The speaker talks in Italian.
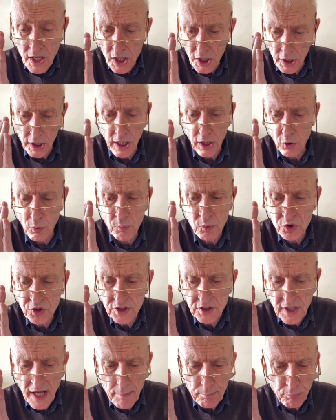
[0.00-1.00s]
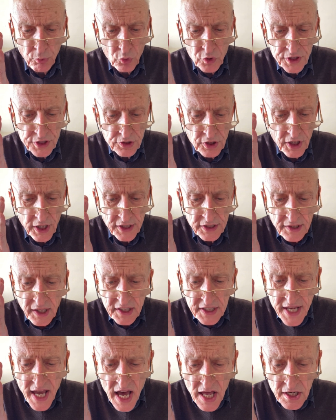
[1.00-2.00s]
La comunità politica
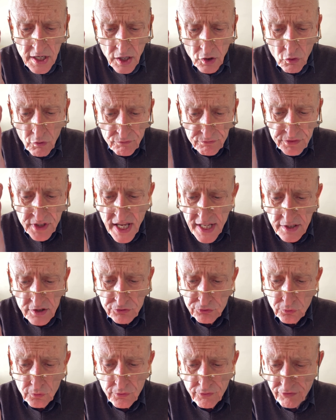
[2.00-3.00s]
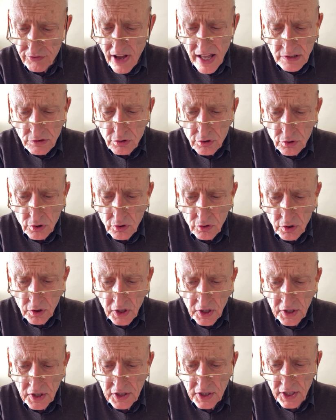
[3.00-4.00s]
italiana conviene sul fatto
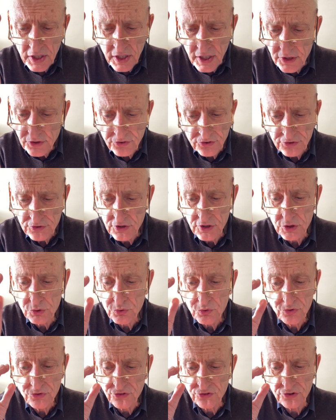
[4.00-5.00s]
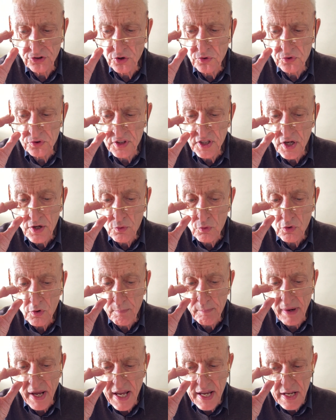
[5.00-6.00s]
che le istituzioni
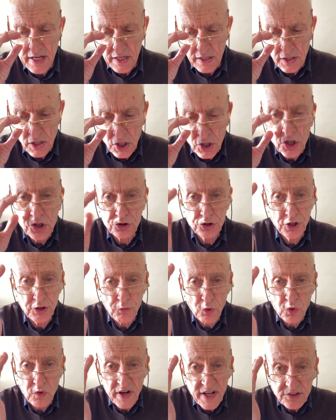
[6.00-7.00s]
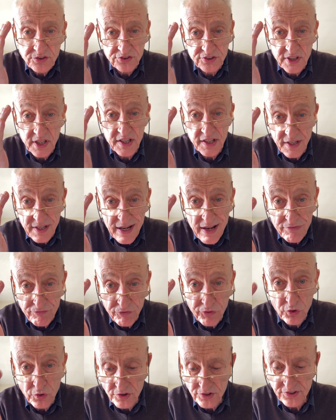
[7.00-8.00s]
europee devono essere
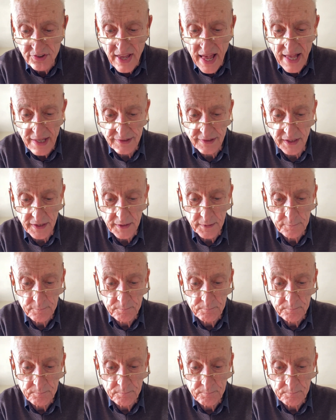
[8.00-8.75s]
rafforzate